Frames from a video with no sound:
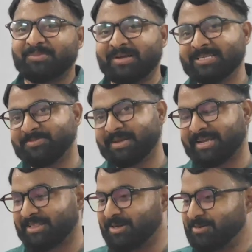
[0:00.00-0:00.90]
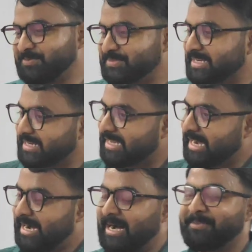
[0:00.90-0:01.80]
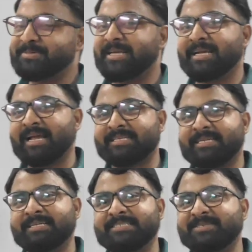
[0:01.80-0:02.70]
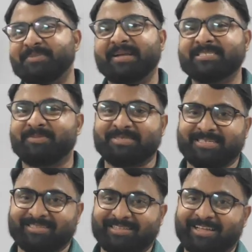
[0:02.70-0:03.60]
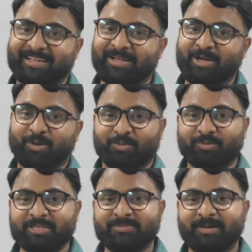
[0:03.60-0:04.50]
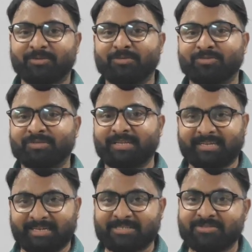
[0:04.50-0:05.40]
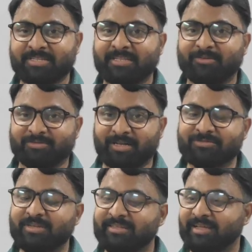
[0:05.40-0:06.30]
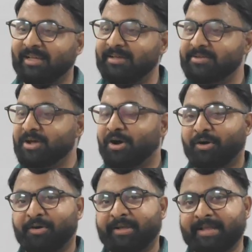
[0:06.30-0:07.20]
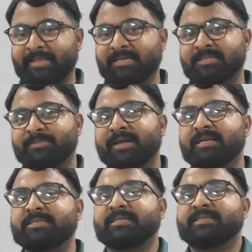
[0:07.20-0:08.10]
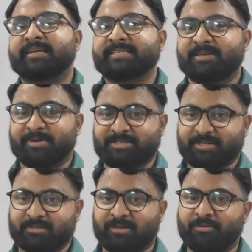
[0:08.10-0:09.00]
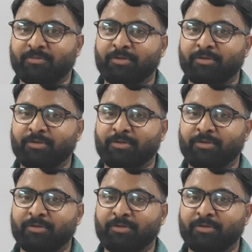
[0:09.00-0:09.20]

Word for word: मैं इस पर कहता हूँ कि आपसे एक अच्छा टीचर महज बन सकता है वो इस बात को सुनते ही निराश हो जाता है उदास हो जाता है और कहता है कि सर मैं एक अच्छा टीचर कैसे बन सकता हूँ